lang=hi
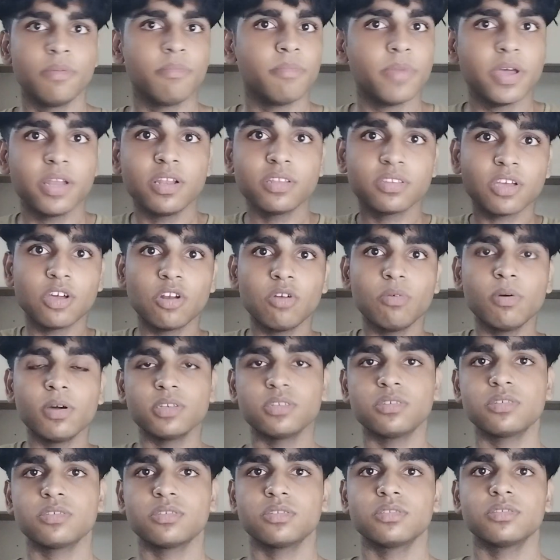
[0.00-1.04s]
मेहनत करो
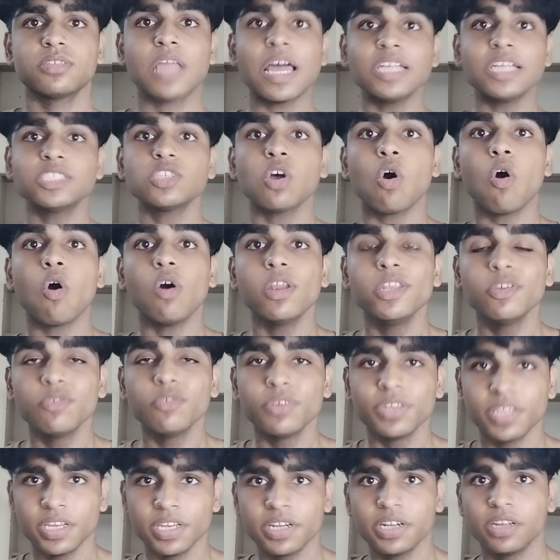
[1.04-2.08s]
बस दैट्स ऑल यू
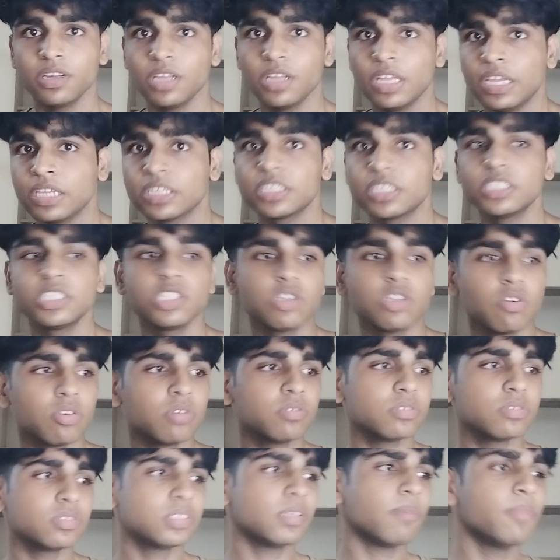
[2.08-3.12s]
नीड किसी को
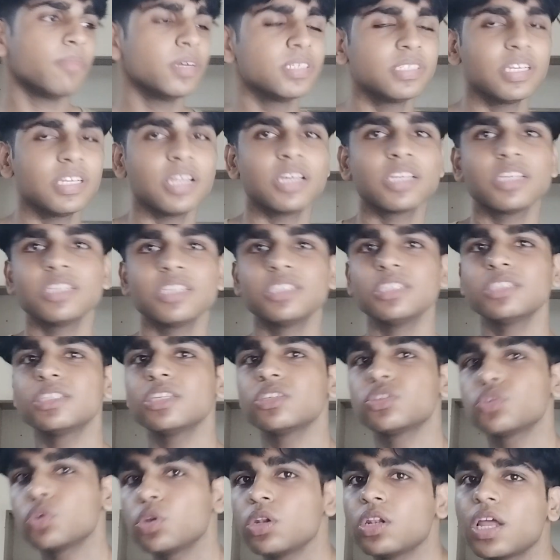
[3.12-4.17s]
समझना किसी से
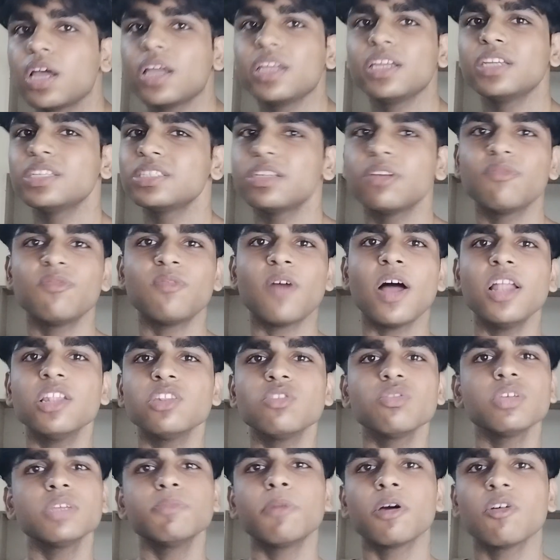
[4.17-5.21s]
सुनना ये सब
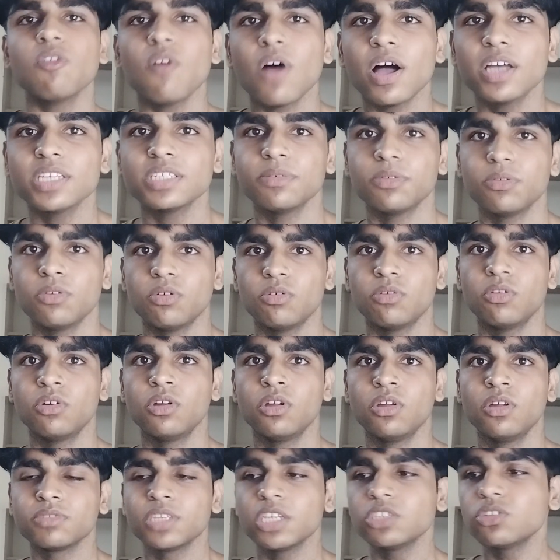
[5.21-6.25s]
फालतू की बकवास है ब्रो
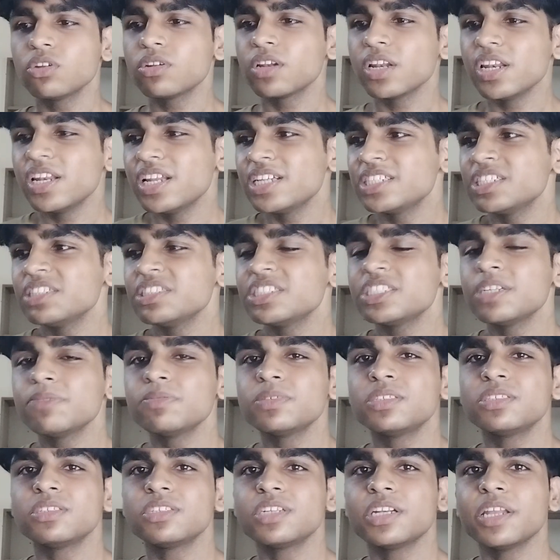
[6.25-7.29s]
ये जो रिलेशनशिप
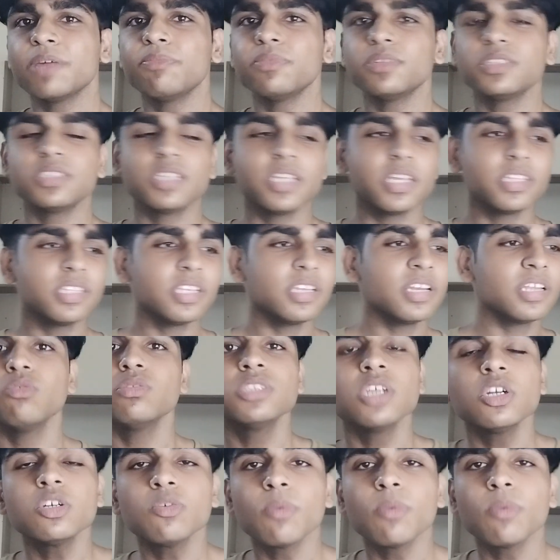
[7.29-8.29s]
टिप्स देते हैं उनसे